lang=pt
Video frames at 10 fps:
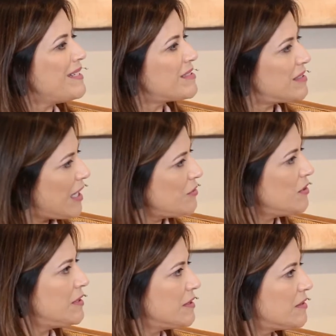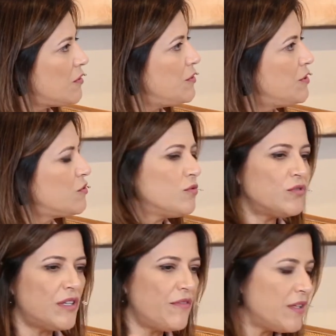prestado atenção nisso
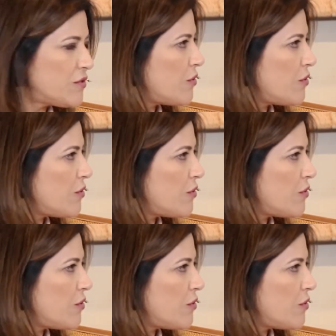nos eventos